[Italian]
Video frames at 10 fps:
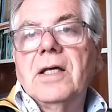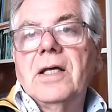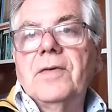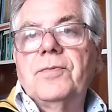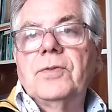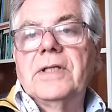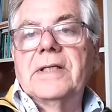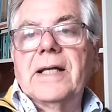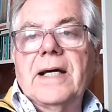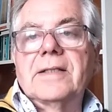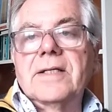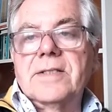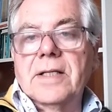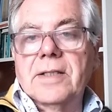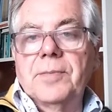e fu dichiarata
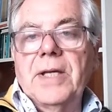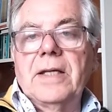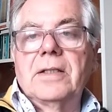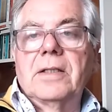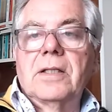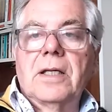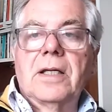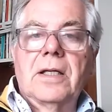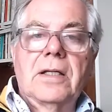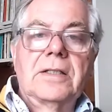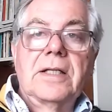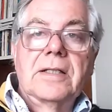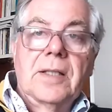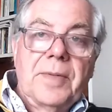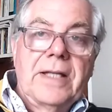strettamente e
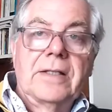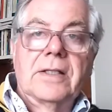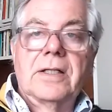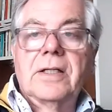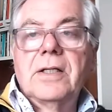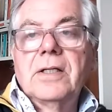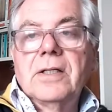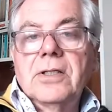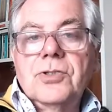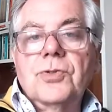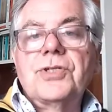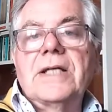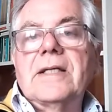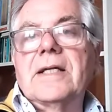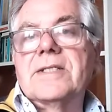direttamente
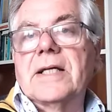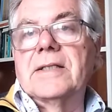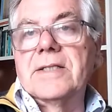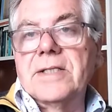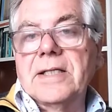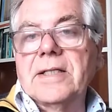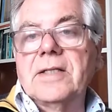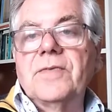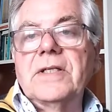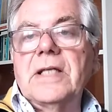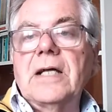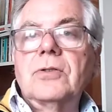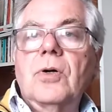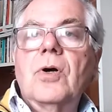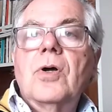soggetta alla Santa Sede,
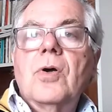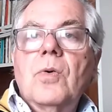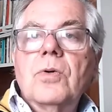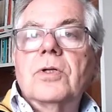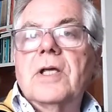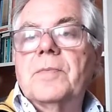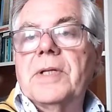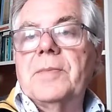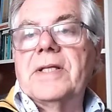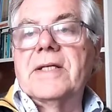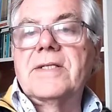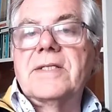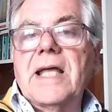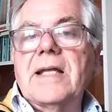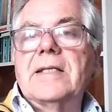diventando uno dei primi
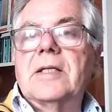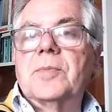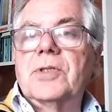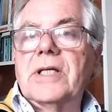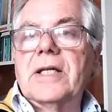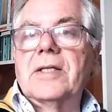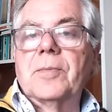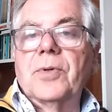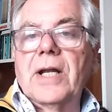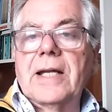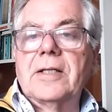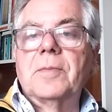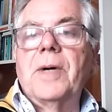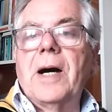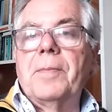tasselli del potere temporale
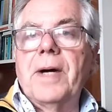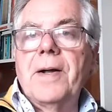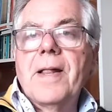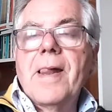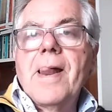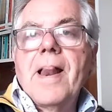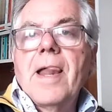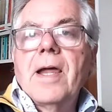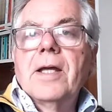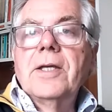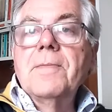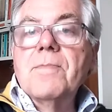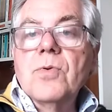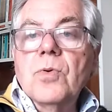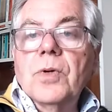del Papa,
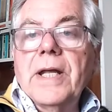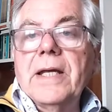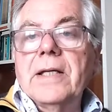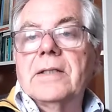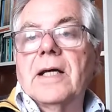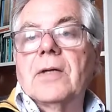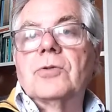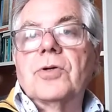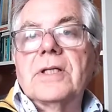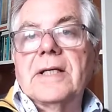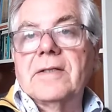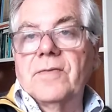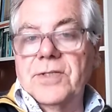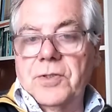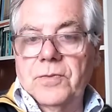immune dall'autorità del
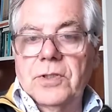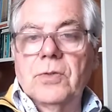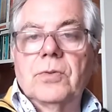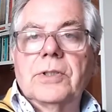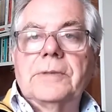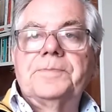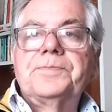Vescovo di Luni.